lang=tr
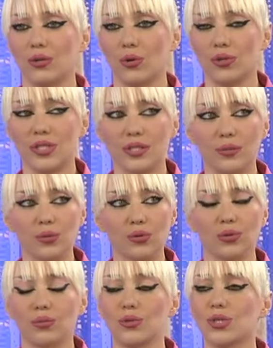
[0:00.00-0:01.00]
Gözleri
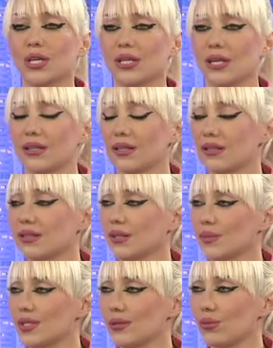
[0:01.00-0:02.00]
bozulmuş, kanatlarının
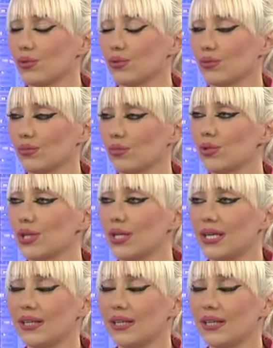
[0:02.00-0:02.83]
yapısı bozulmuş